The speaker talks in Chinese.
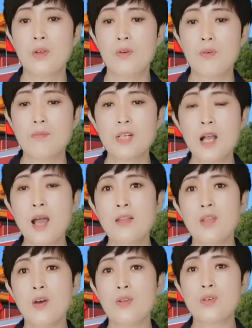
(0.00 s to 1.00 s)
我们
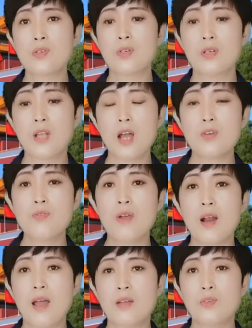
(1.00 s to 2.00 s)
看到的是他越
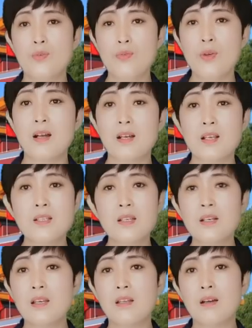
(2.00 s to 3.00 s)
来越离
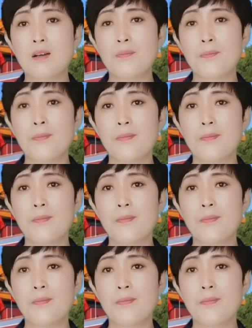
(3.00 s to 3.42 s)
心离德，